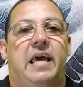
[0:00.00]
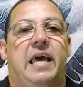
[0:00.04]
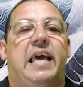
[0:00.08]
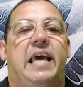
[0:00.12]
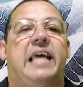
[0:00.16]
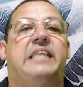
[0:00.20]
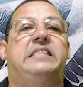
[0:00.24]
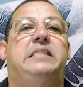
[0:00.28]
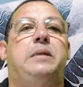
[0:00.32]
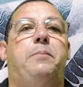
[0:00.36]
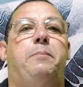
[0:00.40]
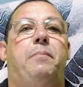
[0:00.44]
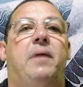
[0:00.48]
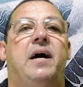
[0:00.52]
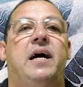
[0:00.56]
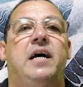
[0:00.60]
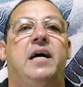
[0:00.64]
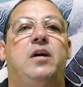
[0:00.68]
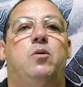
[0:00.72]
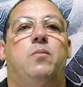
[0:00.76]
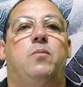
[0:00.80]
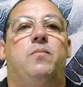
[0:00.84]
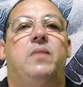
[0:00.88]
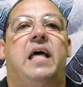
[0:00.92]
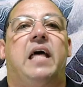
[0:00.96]
Esse
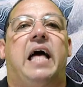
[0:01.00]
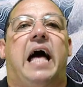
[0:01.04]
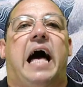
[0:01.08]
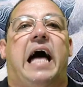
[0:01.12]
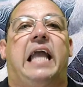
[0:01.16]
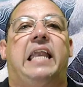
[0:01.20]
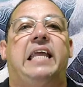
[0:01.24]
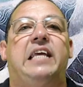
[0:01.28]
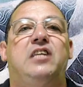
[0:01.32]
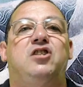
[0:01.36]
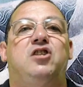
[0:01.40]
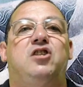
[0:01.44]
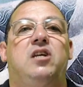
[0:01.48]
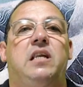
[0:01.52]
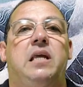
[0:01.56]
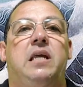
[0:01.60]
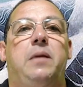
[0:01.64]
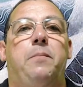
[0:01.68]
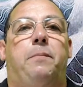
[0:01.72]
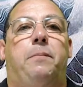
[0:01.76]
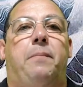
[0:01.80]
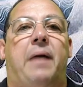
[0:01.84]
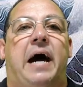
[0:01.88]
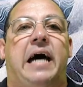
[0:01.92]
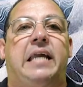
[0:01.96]
banho, além de
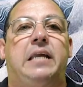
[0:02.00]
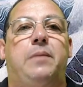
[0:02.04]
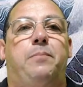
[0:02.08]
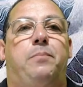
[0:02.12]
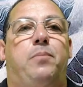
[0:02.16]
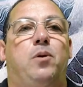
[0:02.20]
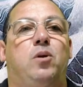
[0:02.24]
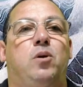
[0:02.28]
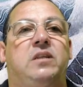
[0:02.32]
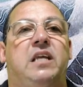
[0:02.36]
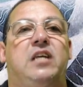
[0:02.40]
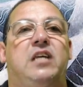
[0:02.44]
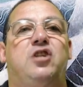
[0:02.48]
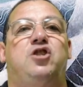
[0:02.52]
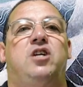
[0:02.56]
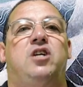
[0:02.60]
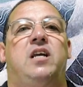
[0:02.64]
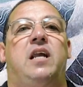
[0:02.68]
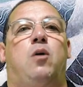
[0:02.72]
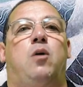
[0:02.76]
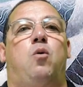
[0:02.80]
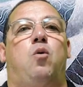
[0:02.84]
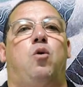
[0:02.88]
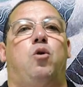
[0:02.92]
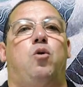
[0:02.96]
limpar e proteger
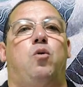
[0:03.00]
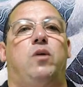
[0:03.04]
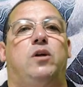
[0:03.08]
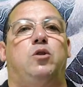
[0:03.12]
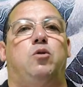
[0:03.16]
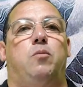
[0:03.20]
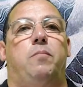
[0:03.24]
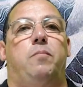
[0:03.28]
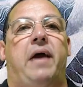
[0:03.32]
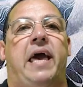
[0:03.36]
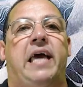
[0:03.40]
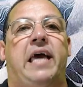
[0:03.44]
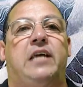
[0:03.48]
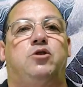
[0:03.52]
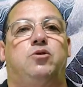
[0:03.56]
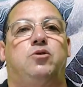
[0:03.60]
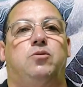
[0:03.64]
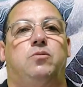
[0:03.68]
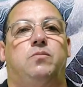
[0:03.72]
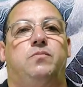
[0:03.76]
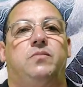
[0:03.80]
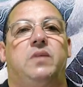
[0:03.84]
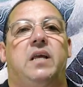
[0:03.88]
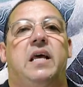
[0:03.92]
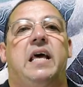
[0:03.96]
a coroa do
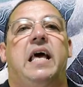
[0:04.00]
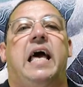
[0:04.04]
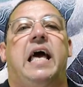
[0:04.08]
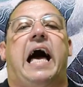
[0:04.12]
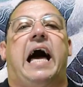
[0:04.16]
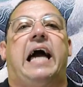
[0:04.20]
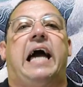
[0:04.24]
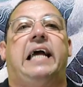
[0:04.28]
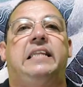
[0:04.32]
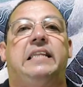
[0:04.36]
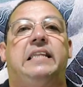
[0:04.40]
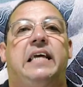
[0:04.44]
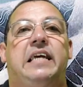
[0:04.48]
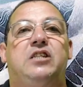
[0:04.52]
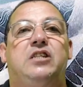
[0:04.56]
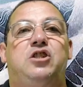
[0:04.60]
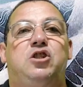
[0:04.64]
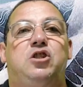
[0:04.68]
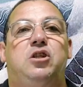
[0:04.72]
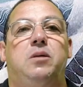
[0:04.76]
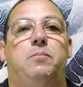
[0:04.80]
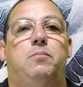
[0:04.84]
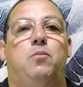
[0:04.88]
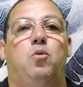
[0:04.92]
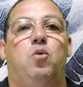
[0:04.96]
médium, ainda
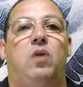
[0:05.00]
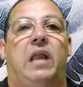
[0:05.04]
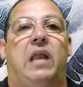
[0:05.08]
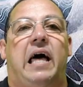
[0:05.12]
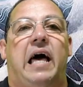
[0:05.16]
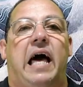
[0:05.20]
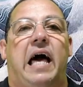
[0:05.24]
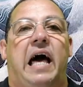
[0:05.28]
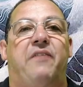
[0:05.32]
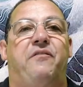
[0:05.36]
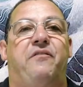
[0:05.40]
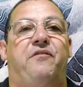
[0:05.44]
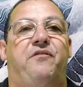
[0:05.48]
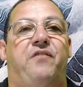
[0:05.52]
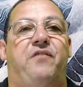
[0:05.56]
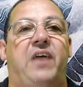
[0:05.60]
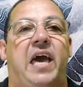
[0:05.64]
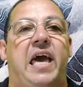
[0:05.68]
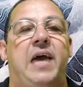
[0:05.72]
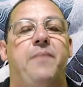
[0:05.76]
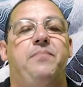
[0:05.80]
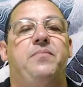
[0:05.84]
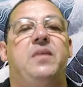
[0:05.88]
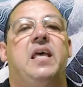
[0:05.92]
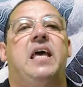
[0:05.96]
estimula a
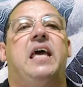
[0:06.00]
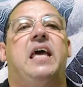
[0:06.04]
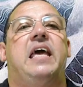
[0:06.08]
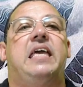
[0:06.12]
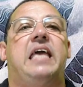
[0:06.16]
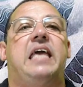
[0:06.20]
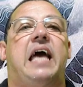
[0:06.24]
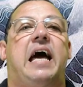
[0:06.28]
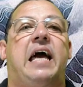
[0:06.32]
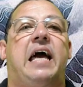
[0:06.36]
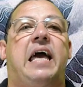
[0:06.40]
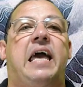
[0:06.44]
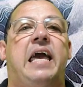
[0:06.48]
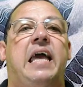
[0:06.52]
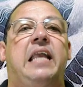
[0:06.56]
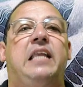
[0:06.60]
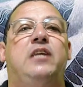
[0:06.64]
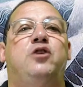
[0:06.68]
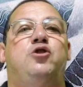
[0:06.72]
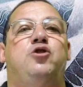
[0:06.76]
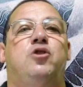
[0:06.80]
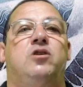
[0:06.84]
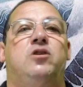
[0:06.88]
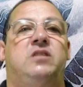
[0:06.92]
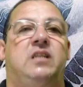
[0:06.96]
fé e a
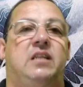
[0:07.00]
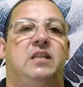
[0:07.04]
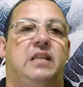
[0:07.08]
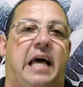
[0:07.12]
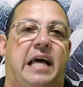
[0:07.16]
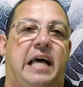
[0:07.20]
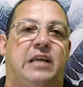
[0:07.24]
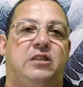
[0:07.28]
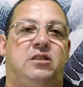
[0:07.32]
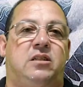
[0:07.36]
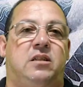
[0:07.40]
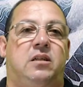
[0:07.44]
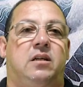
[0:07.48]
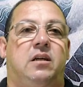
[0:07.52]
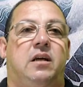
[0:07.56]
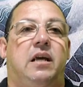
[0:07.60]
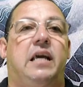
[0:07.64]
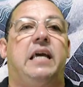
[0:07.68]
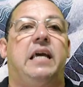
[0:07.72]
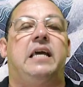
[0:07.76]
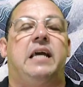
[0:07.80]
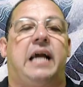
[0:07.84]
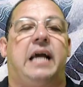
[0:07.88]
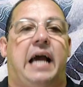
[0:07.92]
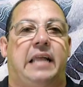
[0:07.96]
religiosidade
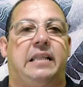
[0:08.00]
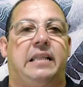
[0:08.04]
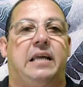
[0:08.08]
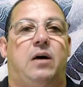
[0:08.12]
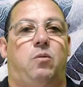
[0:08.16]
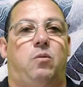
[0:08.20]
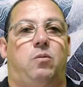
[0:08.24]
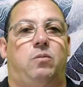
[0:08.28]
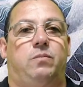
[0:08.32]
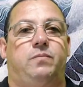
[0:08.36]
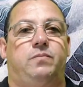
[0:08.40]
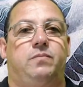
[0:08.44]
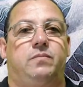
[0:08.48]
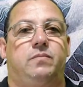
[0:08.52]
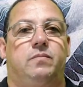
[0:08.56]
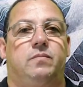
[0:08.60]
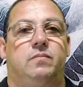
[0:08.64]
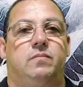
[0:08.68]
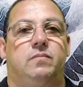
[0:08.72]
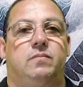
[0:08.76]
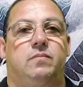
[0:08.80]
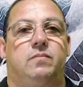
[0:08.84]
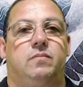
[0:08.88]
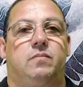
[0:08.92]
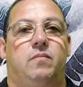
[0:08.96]
em cada um.
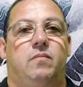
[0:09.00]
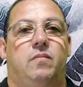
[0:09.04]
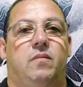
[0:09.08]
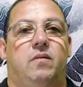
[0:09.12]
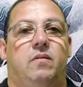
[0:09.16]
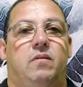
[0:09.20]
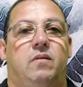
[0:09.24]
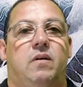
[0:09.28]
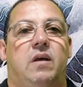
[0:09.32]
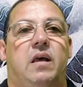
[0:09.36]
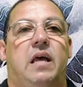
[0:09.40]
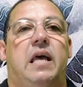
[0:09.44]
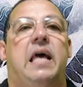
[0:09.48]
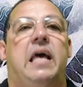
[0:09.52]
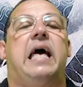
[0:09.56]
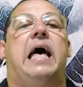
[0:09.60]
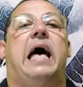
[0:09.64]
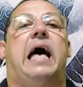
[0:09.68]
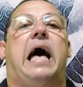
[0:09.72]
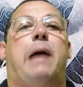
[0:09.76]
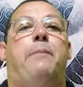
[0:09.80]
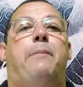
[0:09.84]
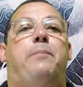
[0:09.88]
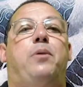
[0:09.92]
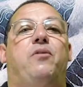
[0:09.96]

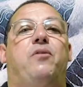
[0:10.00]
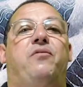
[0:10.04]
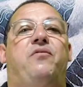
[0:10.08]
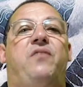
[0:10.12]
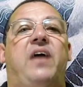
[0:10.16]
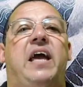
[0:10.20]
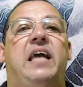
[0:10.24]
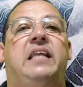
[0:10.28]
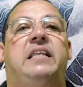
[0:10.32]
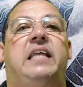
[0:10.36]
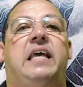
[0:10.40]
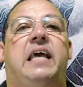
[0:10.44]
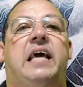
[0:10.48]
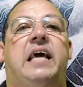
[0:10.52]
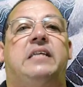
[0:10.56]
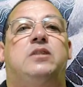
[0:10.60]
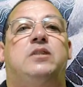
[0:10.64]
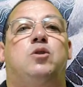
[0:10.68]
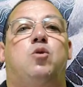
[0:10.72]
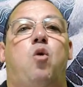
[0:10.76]
Aproveitem as